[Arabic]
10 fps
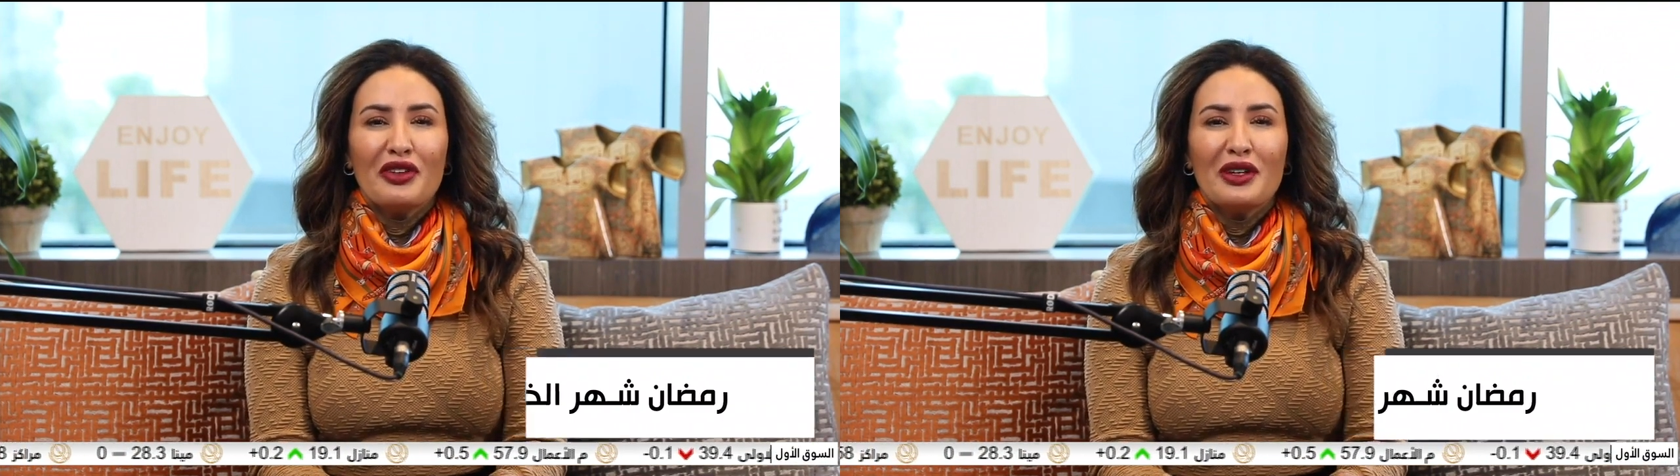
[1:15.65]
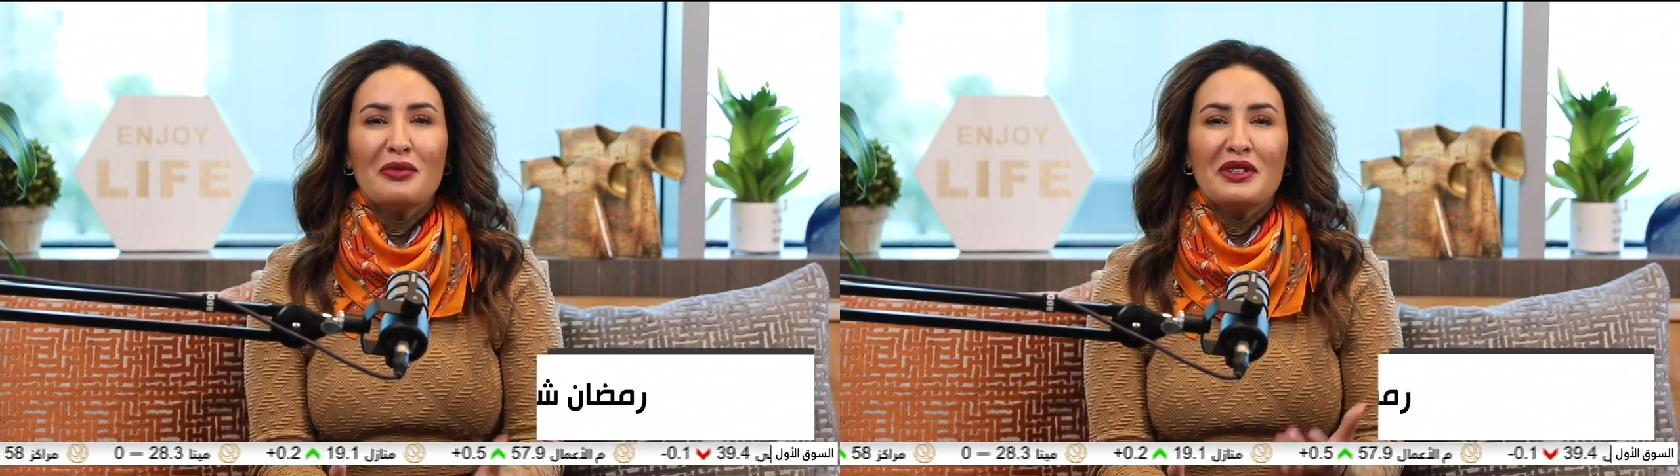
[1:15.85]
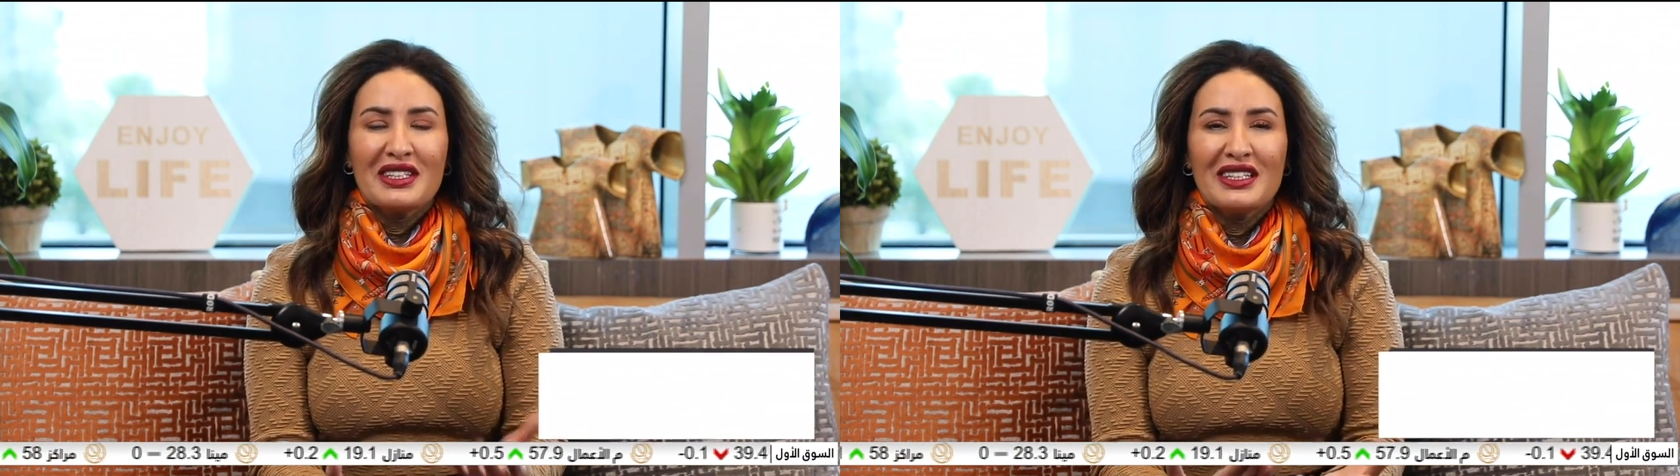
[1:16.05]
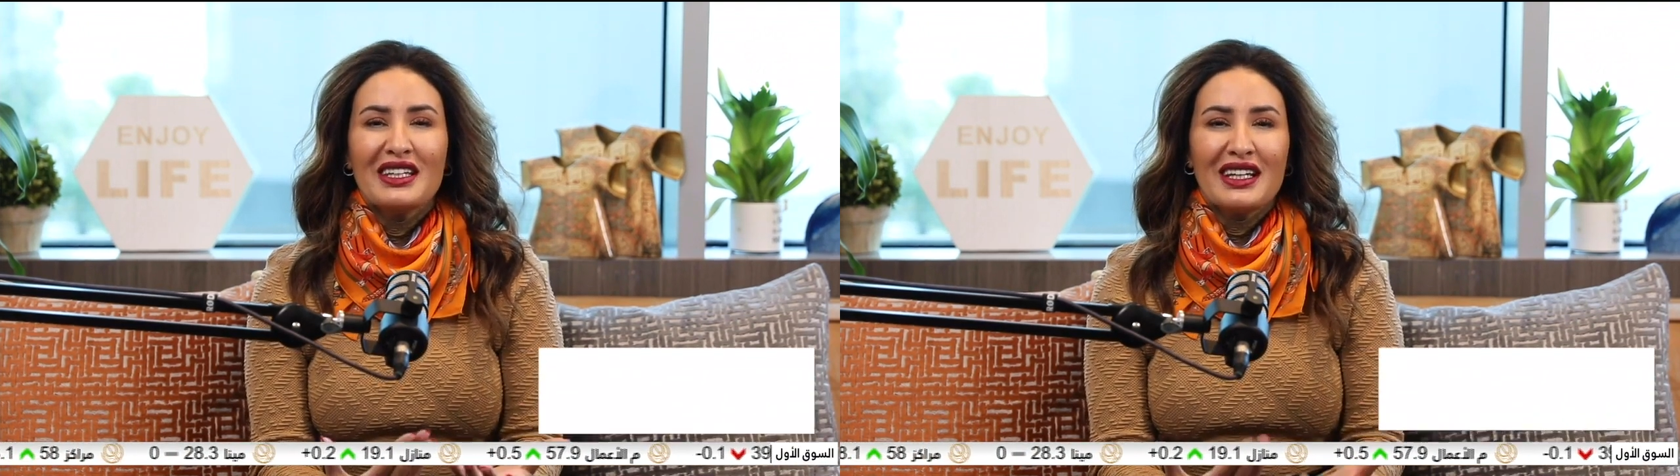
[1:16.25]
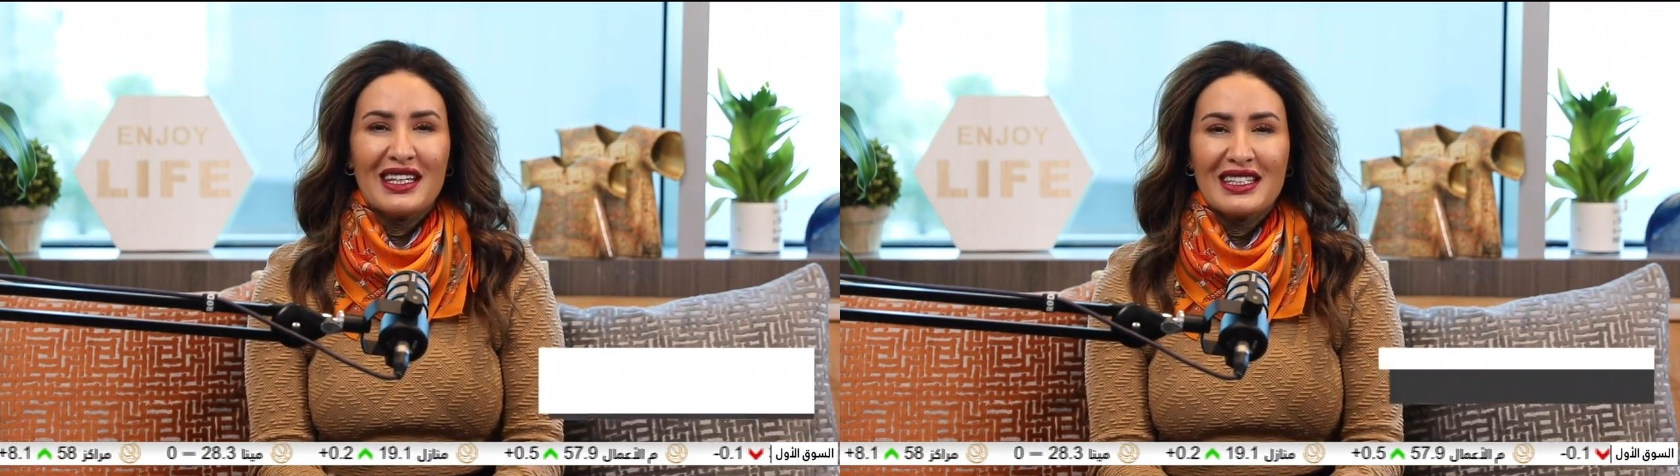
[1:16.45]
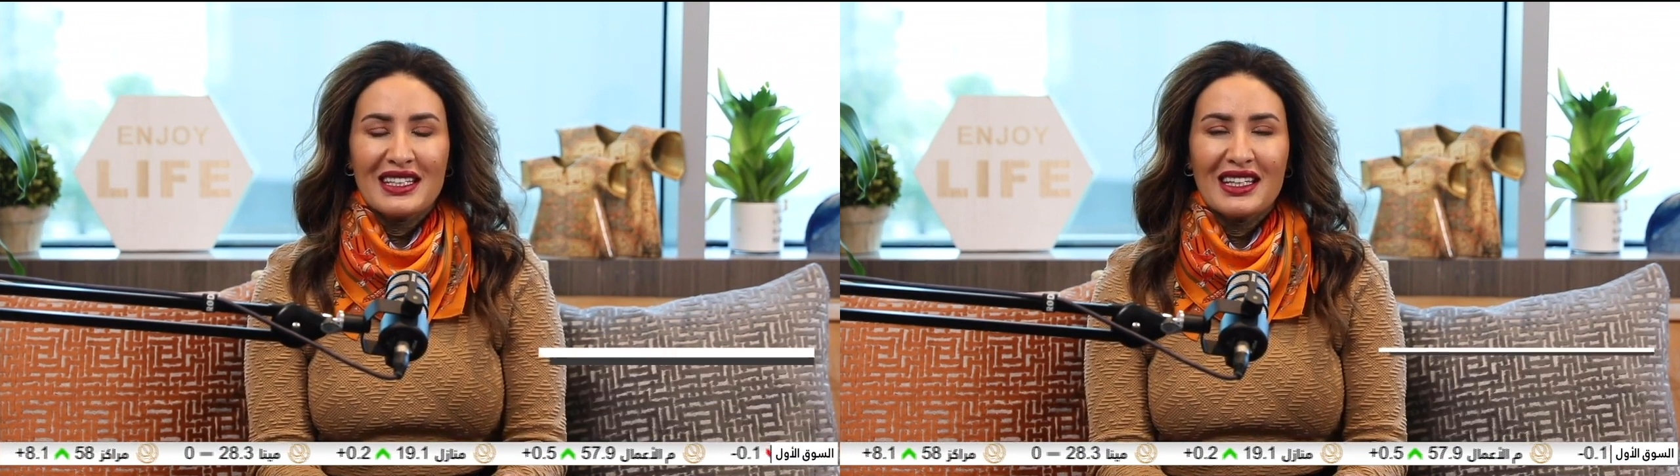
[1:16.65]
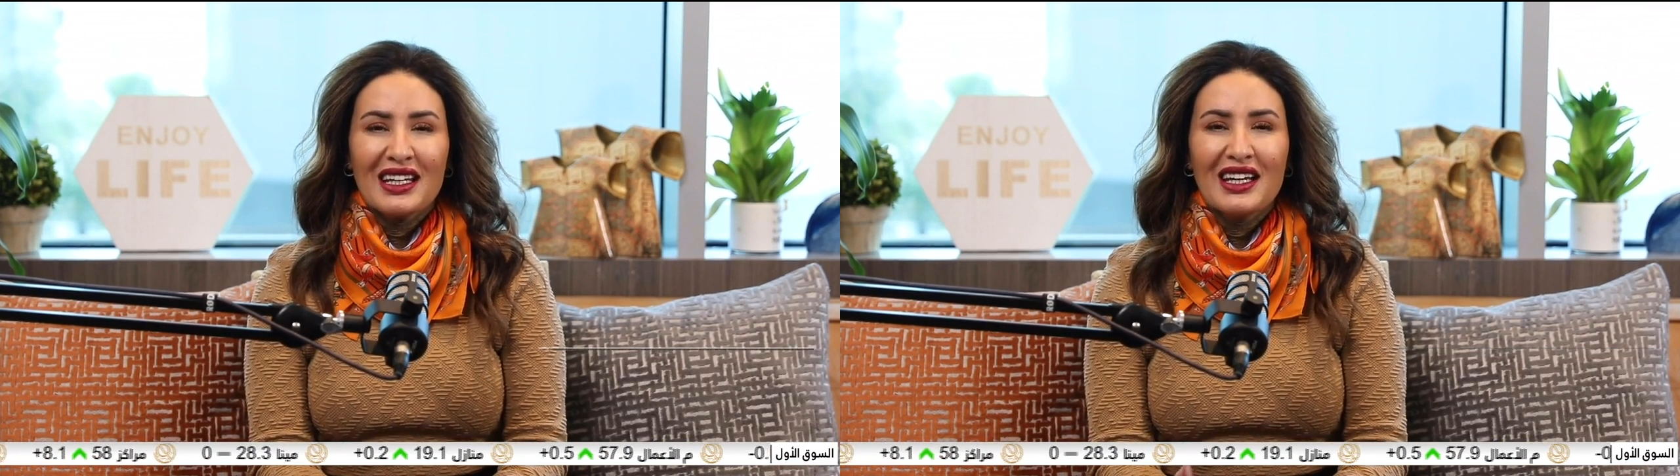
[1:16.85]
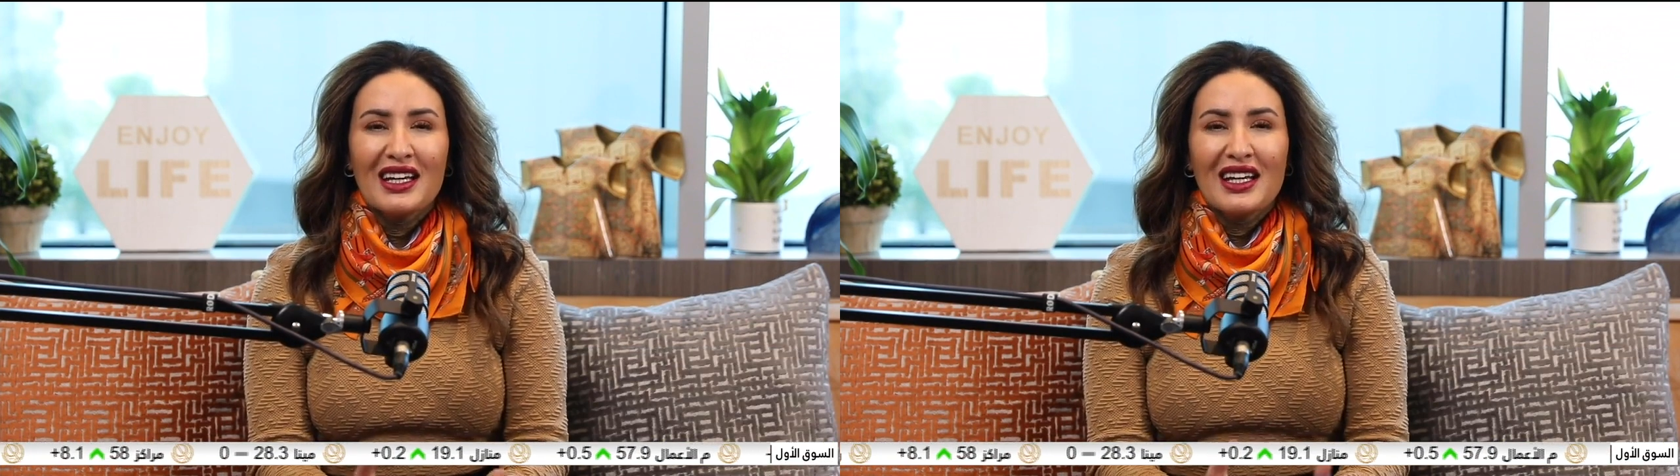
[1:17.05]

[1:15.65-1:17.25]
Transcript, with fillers: فيه من سنة لسنة